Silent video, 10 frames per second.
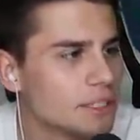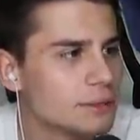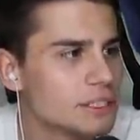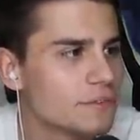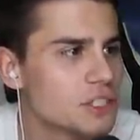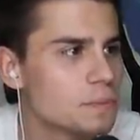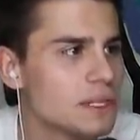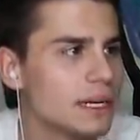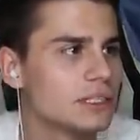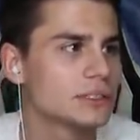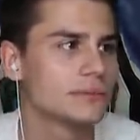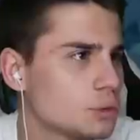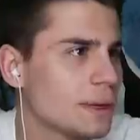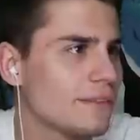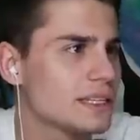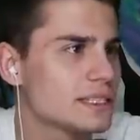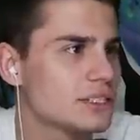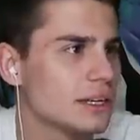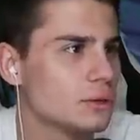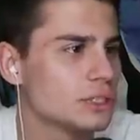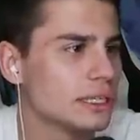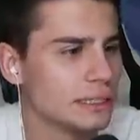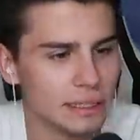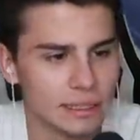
będziemy się wspinać. Już prawie jesteś na górze.